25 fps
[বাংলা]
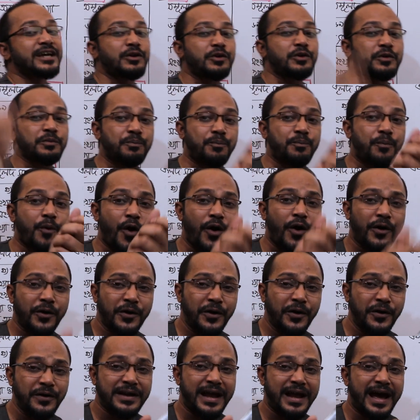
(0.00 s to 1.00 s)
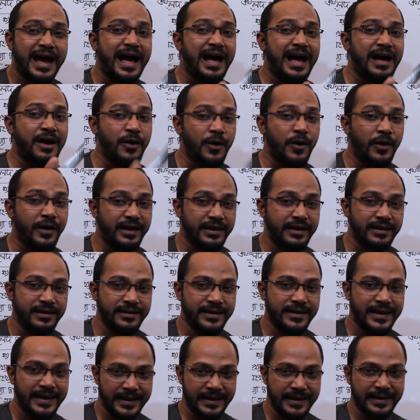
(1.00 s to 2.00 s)
যেন বড় না হয়
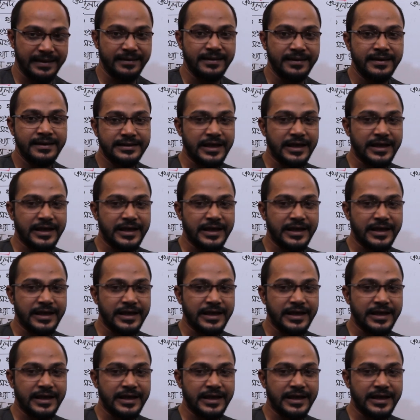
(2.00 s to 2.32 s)
হ্যাঁ